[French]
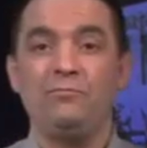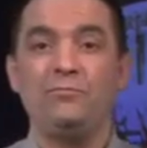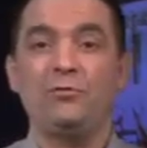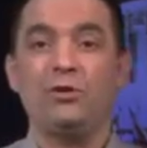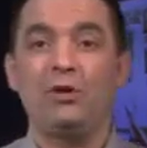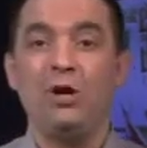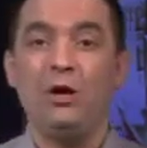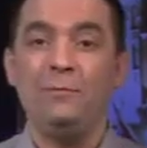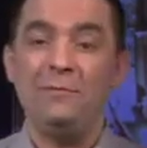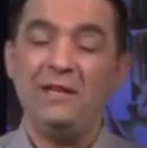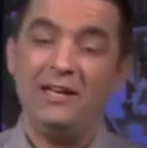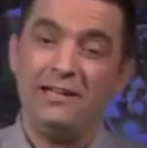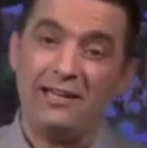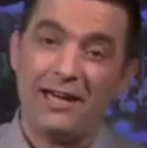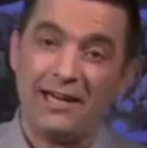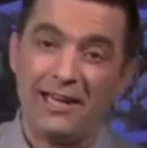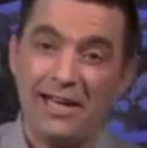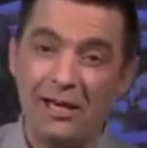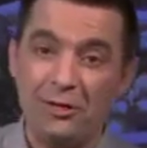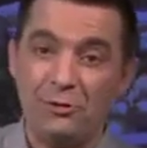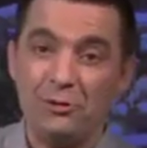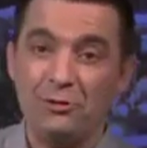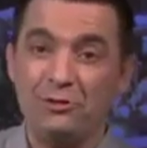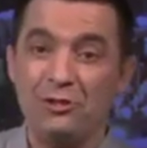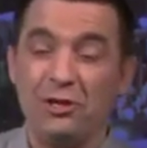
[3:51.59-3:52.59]
comme il y a
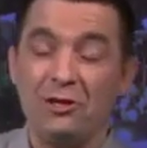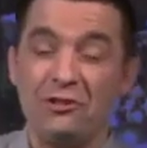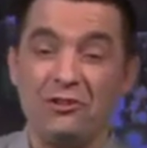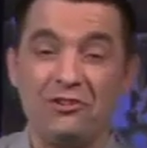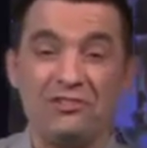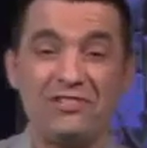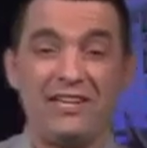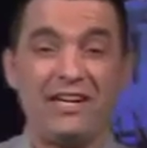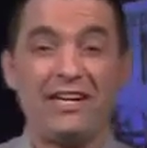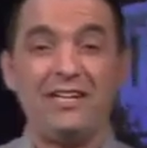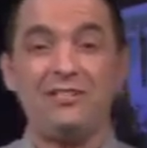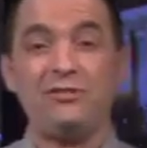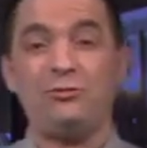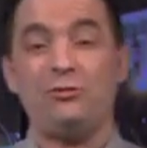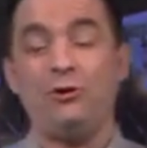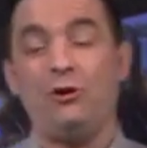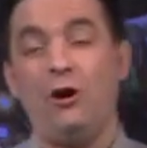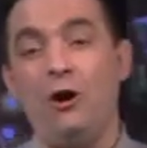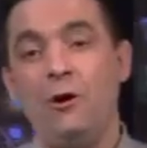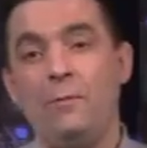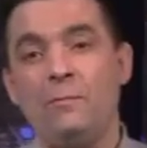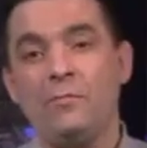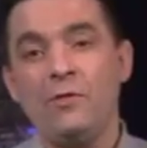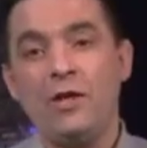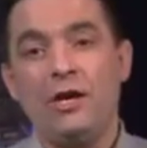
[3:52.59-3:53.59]
quelque temps dans un
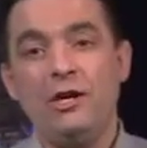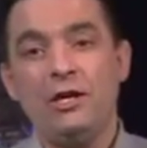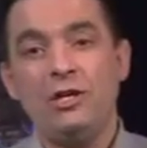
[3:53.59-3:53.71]
restaurant.